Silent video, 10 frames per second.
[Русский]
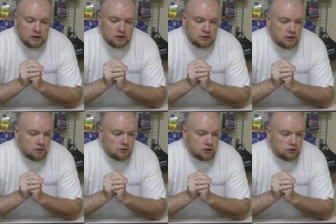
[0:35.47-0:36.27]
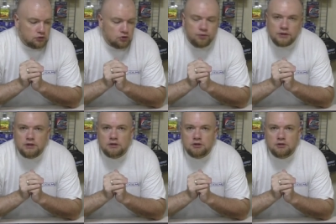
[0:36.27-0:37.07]
Сразу скажу, что
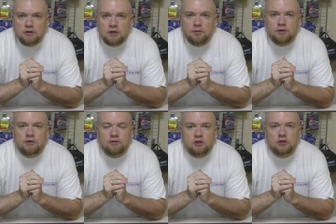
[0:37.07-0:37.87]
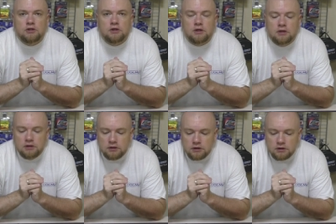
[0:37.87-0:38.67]
посадочный диаметр вершинок
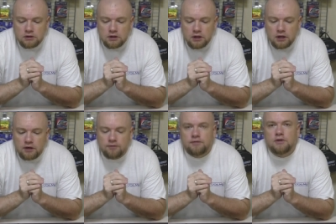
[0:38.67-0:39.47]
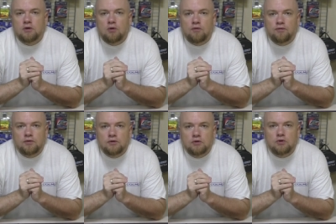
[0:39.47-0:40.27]
для федоров
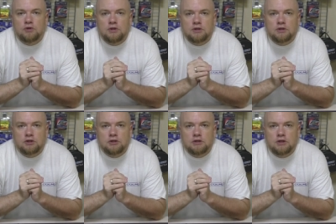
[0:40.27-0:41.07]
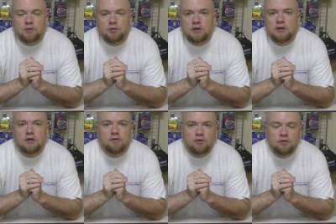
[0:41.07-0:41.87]
до 360 по
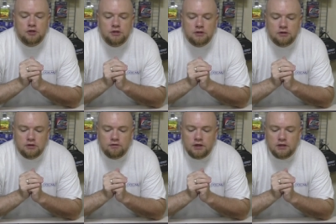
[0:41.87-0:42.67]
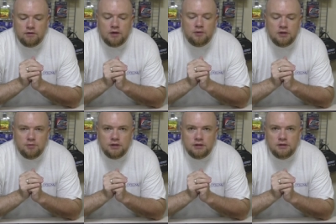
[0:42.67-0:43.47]
длине включительно 2,2
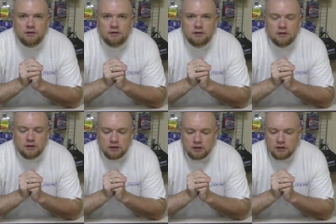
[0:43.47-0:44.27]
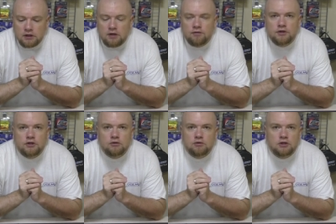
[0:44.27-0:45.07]
мм, а
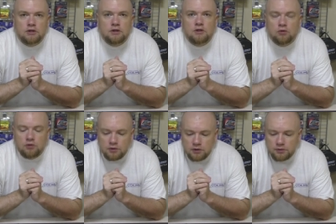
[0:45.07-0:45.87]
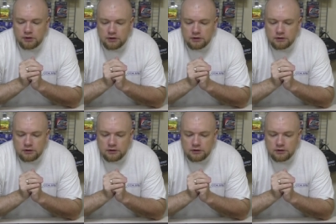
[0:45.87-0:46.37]
выше уже 3,0 мм.